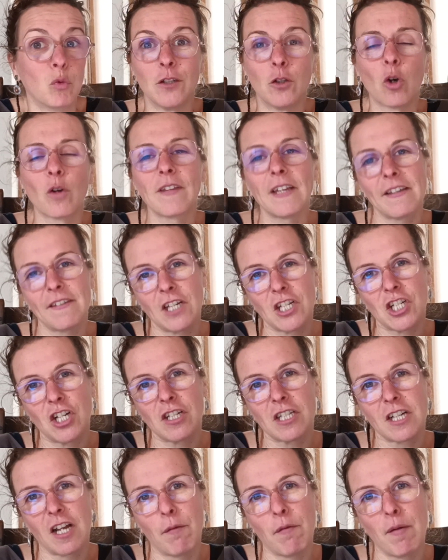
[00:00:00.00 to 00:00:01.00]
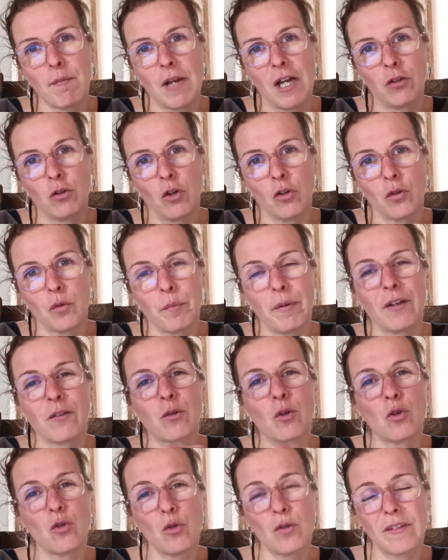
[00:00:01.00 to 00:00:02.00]
Donc ça, ça change quand même la donne,
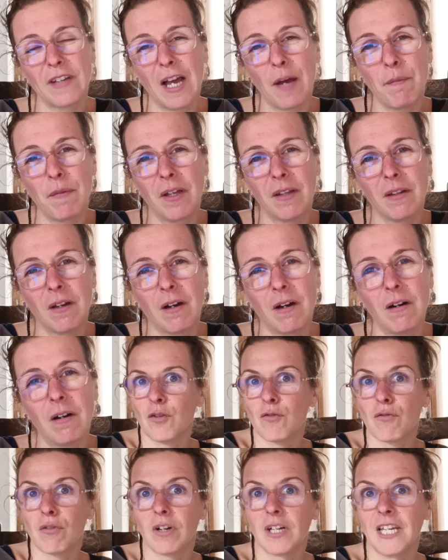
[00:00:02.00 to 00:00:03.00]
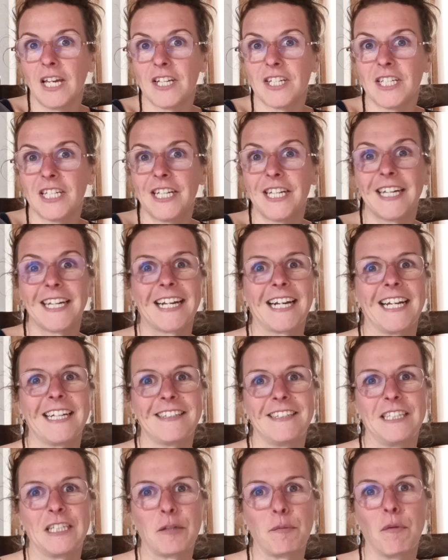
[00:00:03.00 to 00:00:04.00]
parce que jusqu'à maintenant, on voyageait
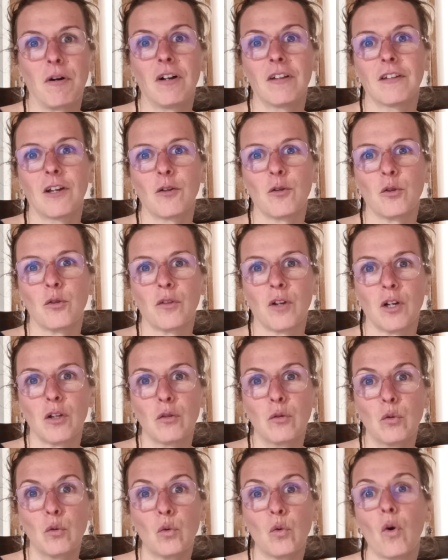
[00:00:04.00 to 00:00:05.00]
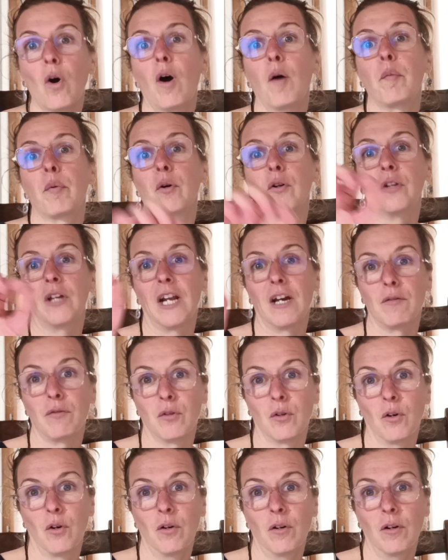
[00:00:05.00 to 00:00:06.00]
classiquement dans le sens où on prenait
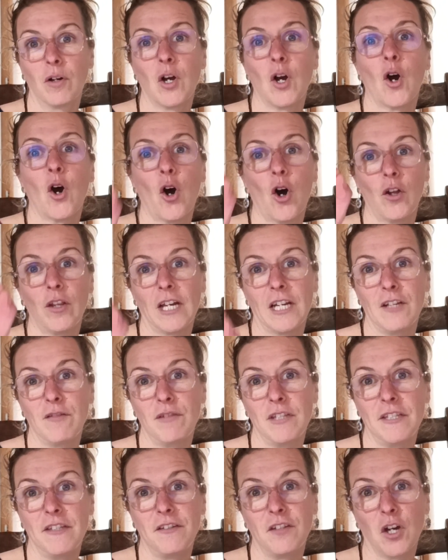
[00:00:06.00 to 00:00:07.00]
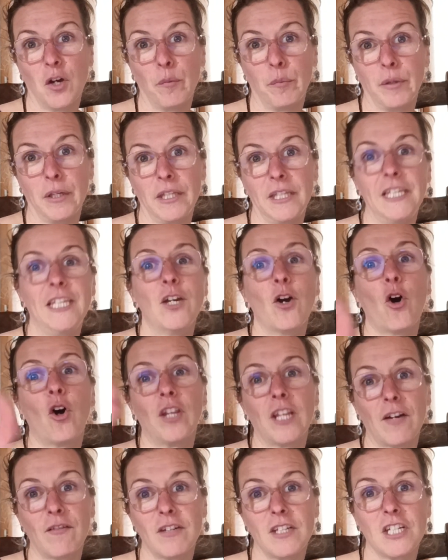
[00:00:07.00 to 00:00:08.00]
l'avion, on allait visiter un pays,
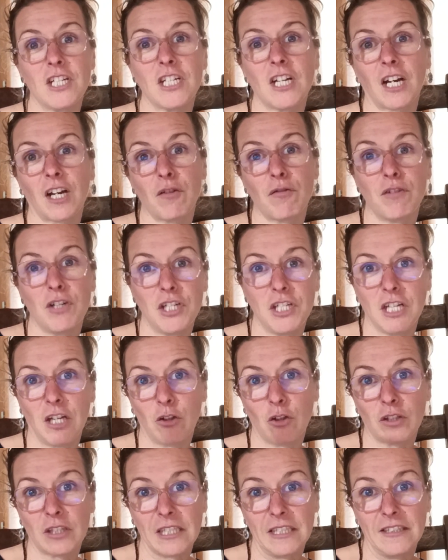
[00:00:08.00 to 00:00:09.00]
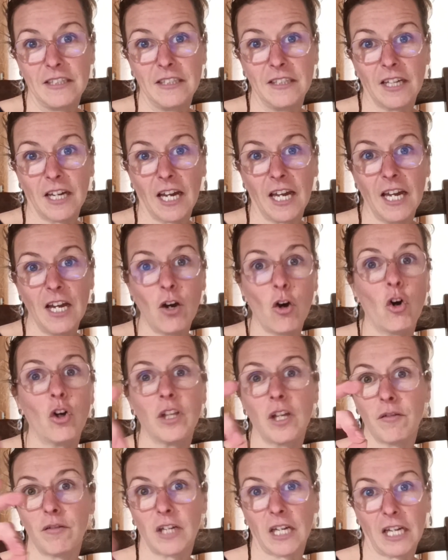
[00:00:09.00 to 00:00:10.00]
on avait déjà réfléchi à notre itinéraire, on
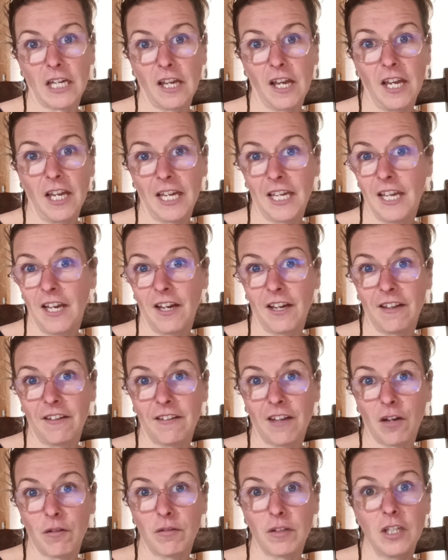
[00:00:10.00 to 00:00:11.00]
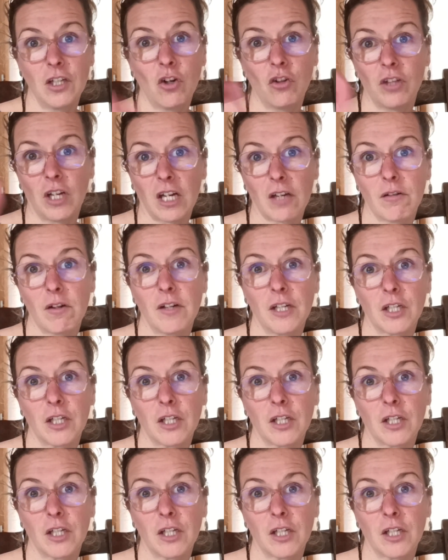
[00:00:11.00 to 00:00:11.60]
n'avait rien réservé, on arrivait